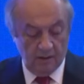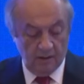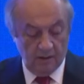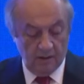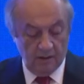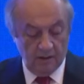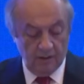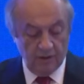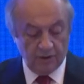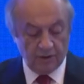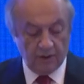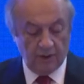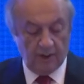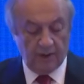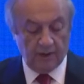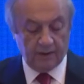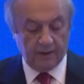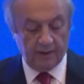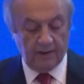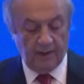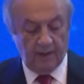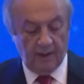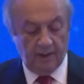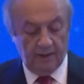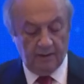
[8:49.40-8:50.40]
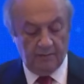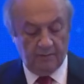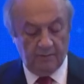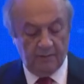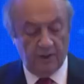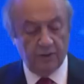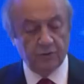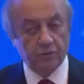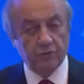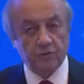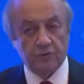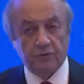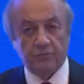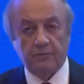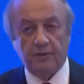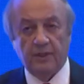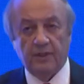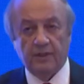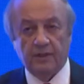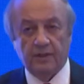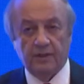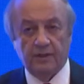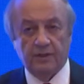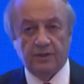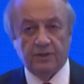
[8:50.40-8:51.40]
İnşaatta 500
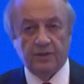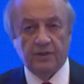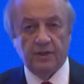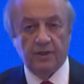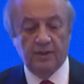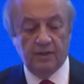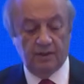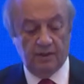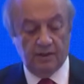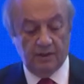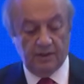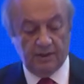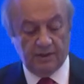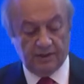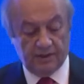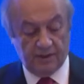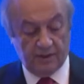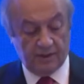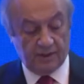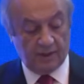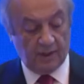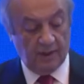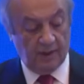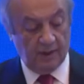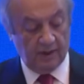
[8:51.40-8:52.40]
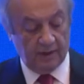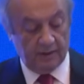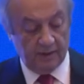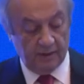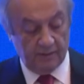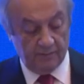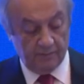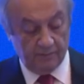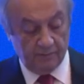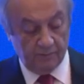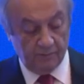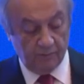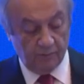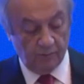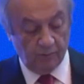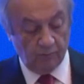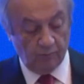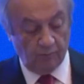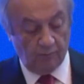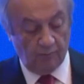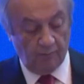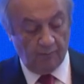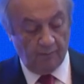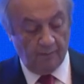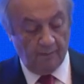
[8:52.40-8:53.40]
bin kişi işsiz kaldı.
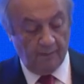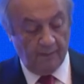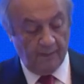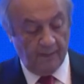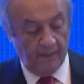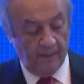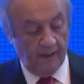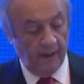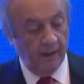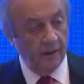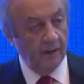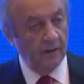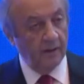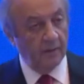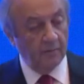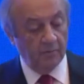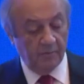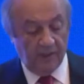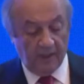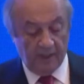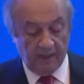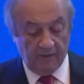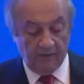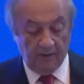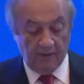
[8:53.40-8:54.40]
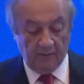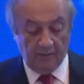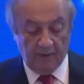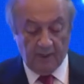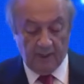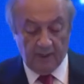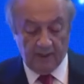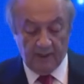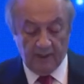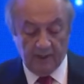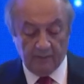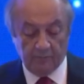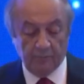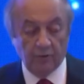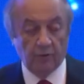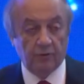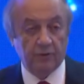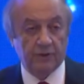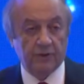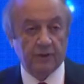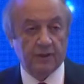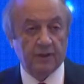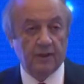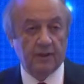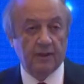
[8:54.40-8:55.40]
Para ve maliye
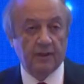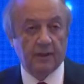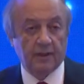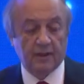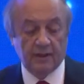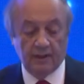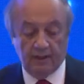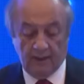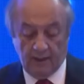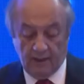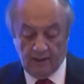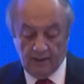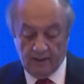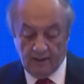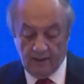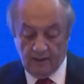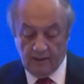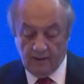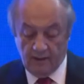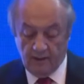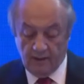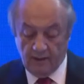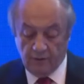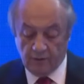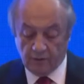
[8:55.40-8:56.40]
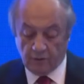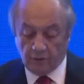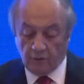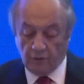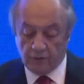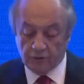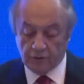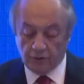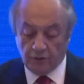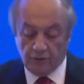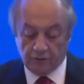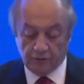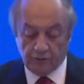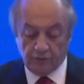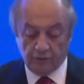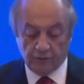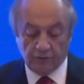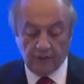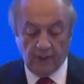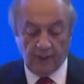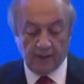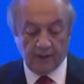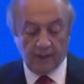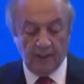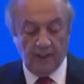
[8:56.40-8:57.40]
politikaları ile
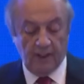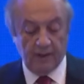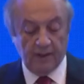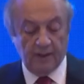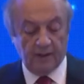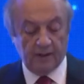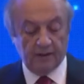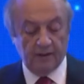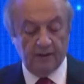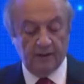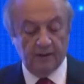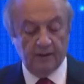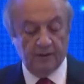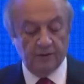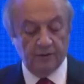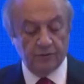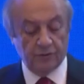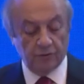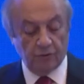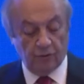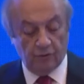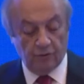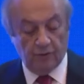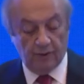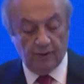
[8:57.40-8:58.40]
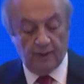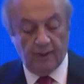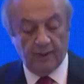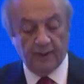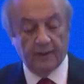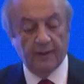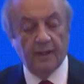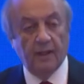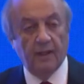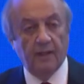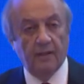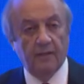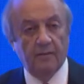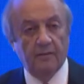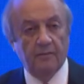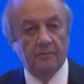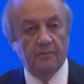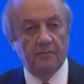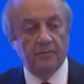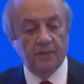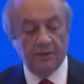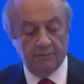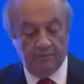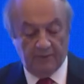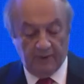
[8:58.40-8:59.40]
konjonktürden kaynaklı sorunlarda
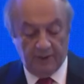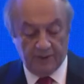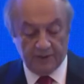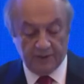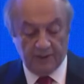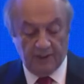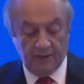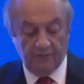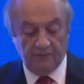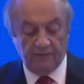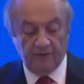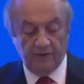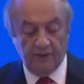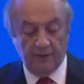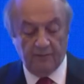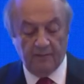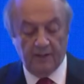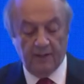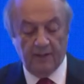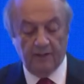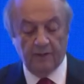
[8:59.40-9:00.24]
bir parça hafifleme